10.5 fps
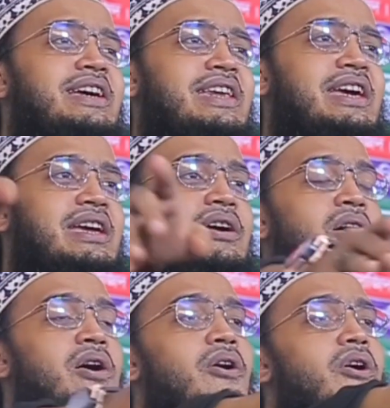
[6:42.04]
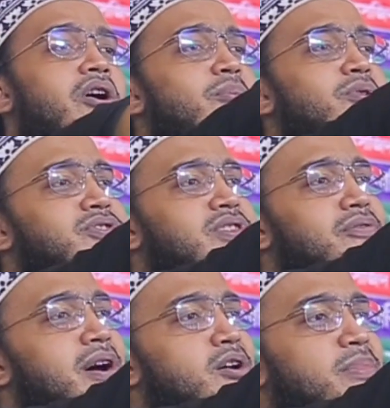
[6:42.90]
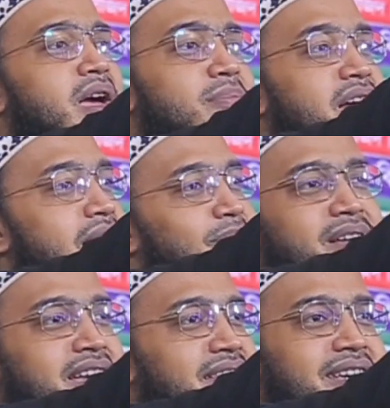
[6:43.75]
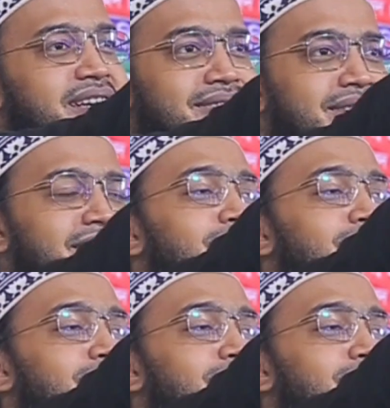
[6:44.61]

দিইনি ও মুস্তাফা নবী আমি আপনাকে দিয়েছি